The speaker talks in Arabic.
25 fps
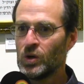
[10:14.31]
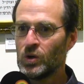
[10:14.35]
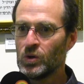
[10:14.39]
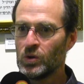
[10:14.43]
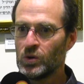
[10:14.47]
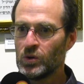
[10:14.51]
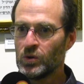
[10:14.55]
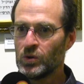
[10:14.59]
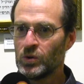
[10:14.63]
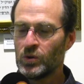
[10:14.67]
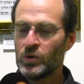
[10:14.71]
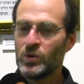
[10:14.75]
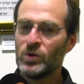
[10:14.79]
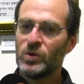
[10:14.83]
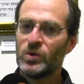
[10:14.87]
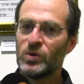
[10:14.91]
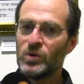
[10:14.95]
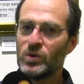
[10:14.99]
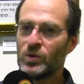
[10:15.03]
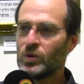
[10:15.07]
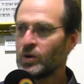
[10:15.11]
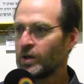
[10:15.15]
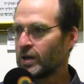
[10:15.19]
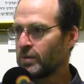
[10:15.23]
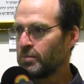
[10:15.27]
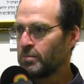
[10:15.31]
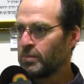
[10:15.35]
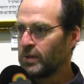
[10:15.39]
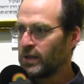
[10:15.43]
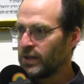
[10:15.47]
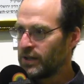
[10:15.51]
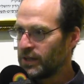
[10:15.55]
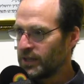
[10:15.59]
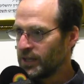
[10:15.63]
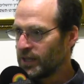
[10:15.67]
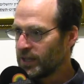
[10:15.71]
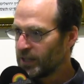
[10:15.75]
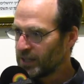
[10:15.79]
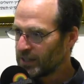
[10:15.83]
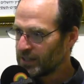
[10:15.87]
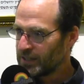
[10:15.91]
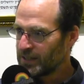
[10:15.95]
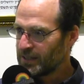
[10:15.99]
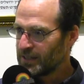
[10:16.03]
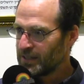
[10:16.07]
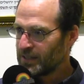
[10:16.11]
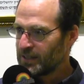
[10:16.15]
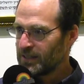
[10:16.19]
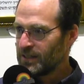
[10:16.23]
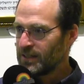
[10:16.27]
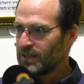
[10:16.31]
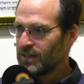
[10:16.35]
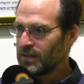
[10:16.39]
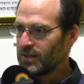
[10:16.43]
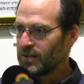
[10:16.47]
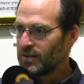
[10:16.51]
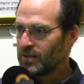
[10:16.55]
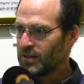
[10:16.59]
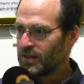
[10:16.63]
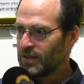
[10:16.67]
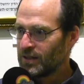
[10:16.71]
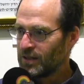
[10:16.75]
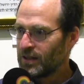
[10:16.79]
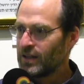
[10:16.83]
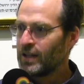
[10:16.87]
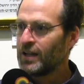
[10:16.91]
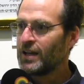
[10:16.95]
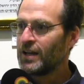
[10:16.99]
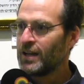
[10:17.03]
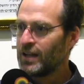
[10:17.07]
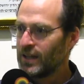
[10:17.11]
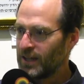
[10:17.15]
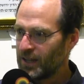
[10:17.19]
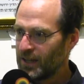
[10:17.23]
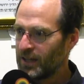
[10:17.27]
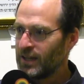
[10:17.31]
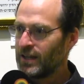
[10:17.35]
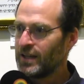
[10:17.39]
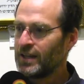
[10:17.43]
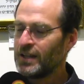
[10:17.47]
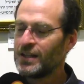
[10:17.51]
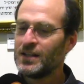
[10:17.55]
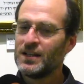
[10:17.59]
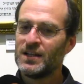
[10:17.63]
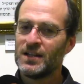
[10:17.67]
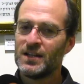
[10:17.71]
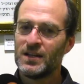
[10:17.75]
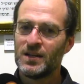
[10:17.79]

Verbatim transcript: وقبلني قبلوك آه